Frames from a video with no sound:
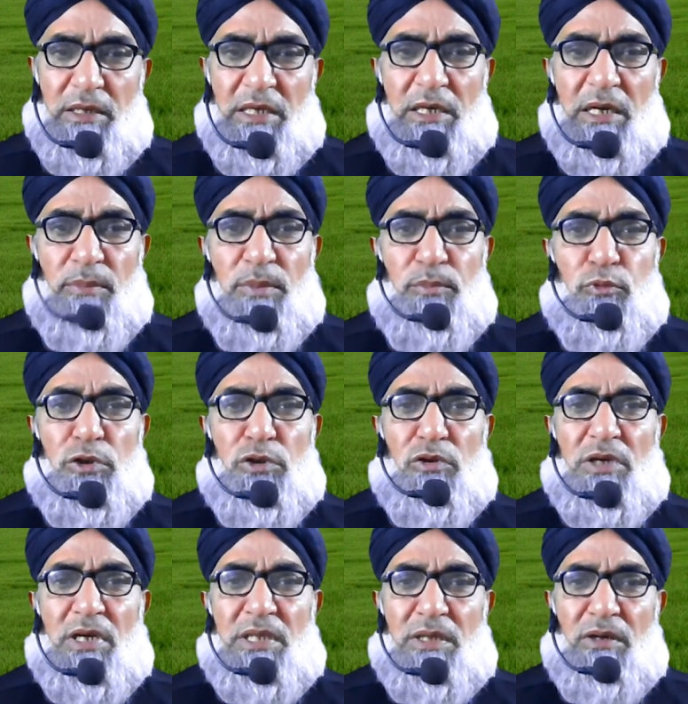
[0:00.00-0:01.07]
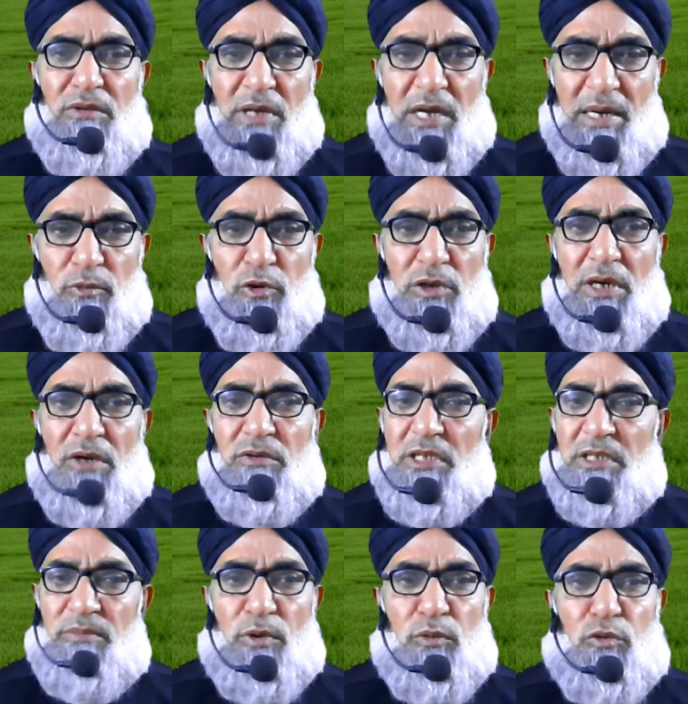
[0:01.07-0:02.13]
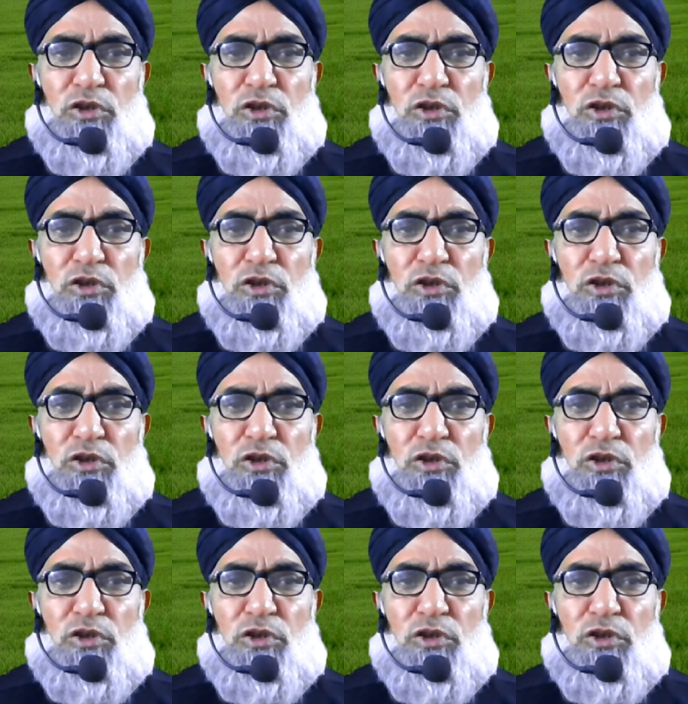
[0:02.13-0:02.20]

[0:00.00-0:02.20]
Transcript: की कमी पूरी हो जाती है और दाना मोटा होता है इसमें